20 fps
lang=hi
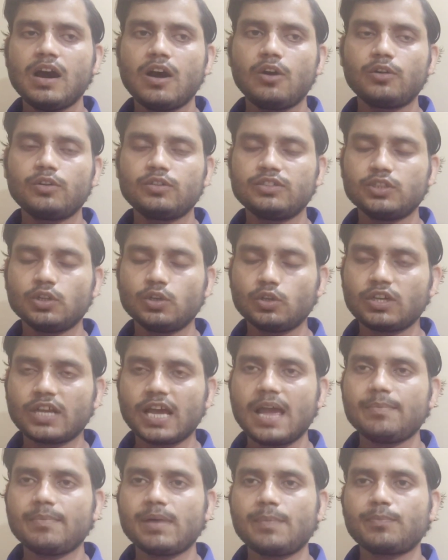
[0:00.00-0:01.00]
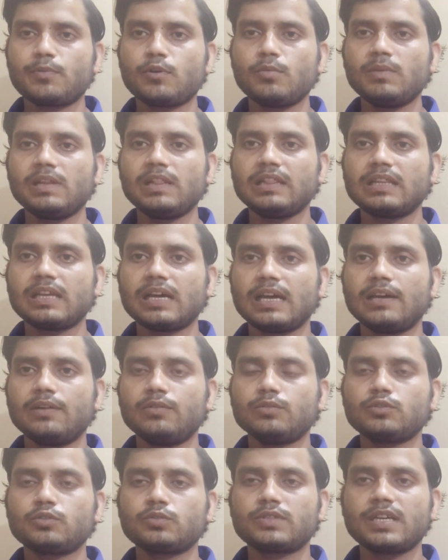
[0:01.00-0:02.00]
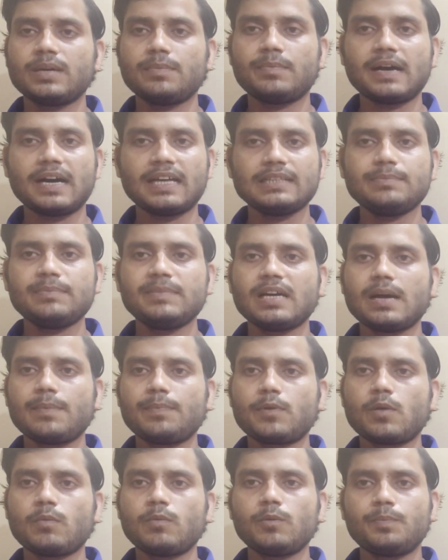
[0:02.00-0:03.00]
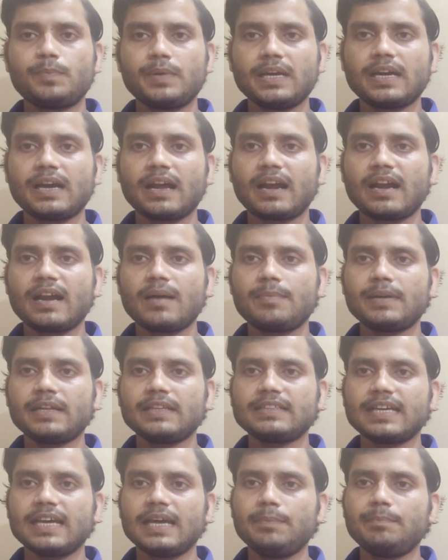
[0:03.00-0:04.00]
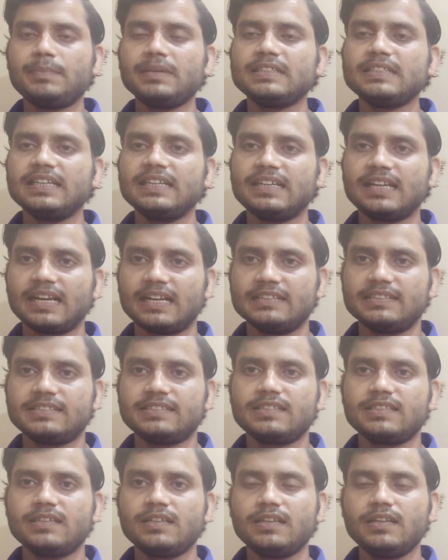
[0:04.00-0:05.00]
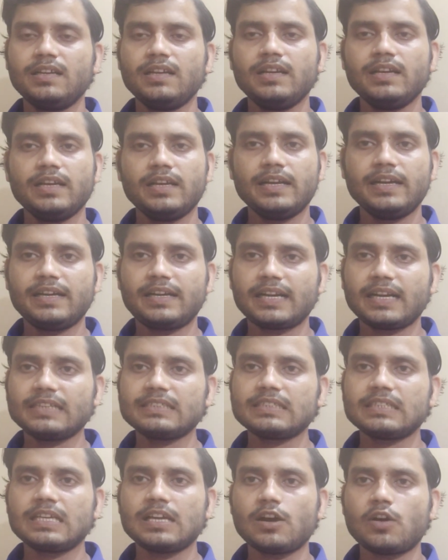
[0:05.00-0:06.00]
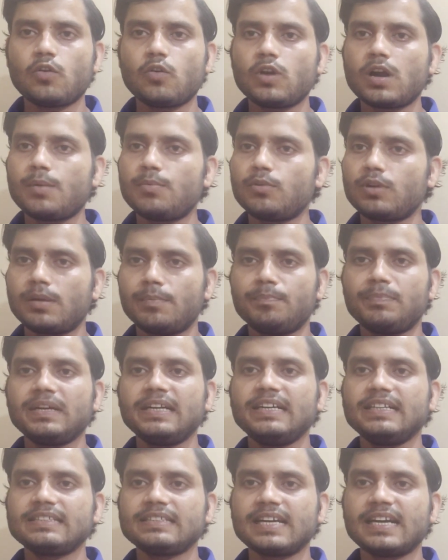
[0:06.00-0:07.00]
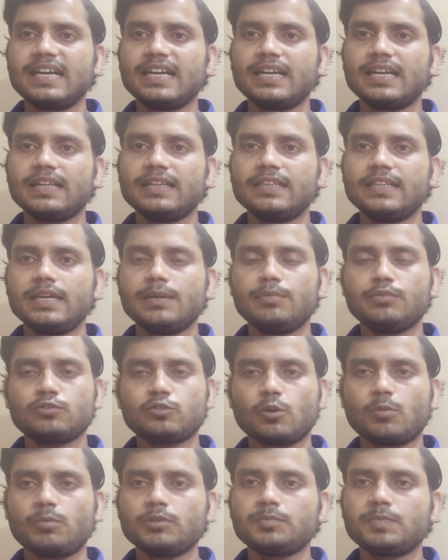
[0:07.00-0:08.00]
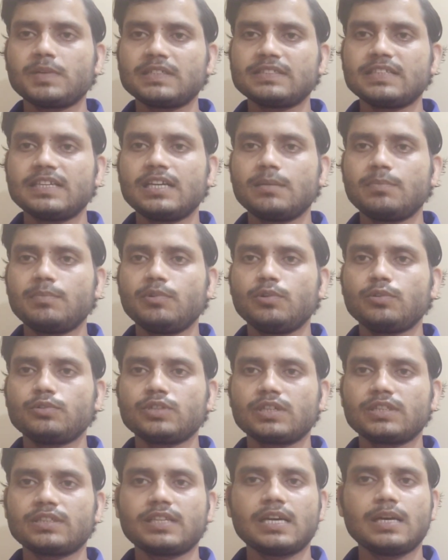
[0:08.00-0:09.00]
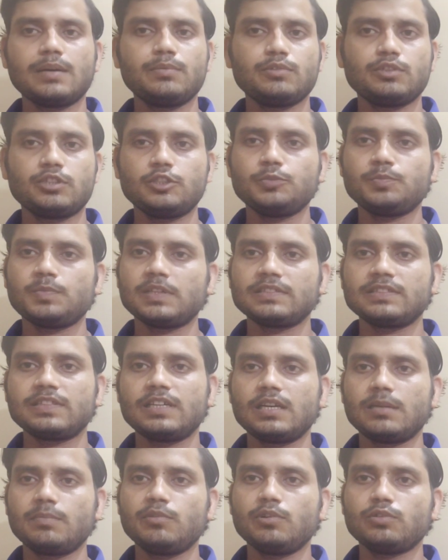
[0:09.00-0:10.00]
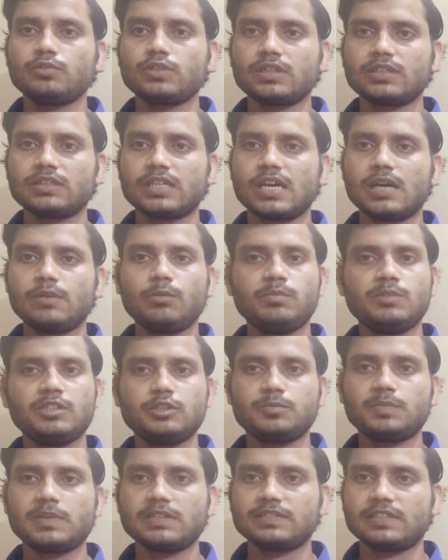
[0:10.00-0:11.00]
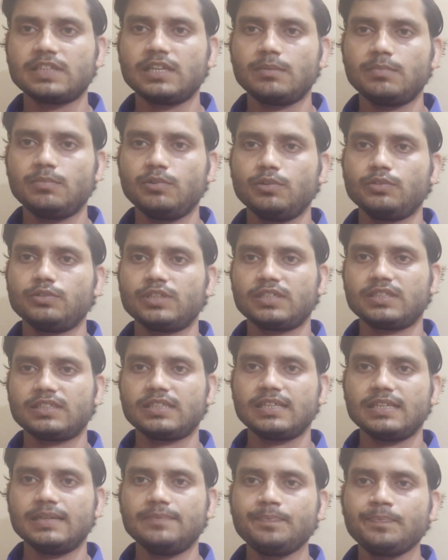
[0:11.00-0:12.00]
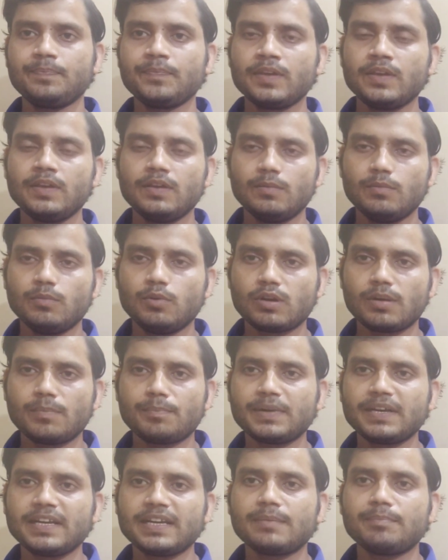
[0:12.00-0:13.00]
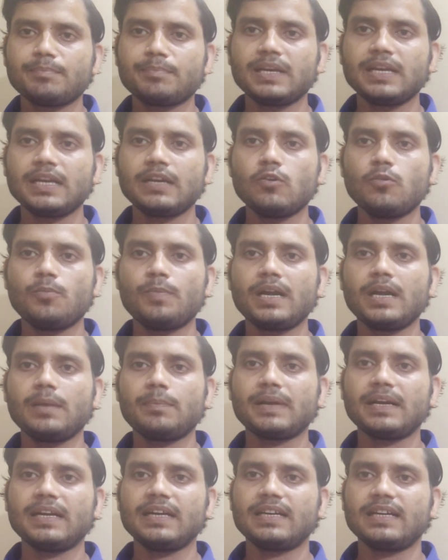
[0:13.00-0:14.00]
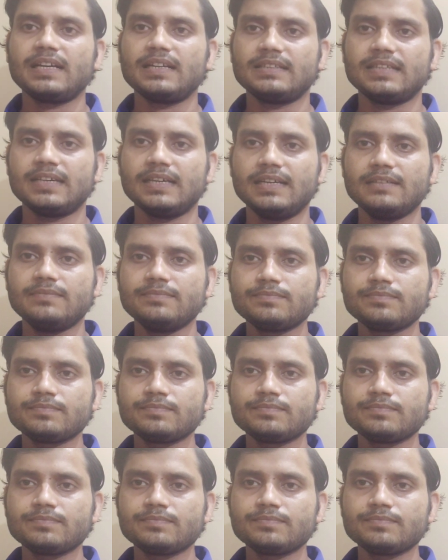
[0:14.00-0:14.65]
और जो टाइम आपको मिलता है उसके बाद में आपको वो पे करना पड़ता है विद इंटरेस्ट इंटरेस्ट क्या होगा वो कंपनी डिसाइड करती है वो चौबीस परसेंट भी हो सकता है वो तीस परसेंट भी हो सकता है वो बीस परसेंट भी हो सकता है वो कंपनी कंपनी के ऊपर डिपेंड करता है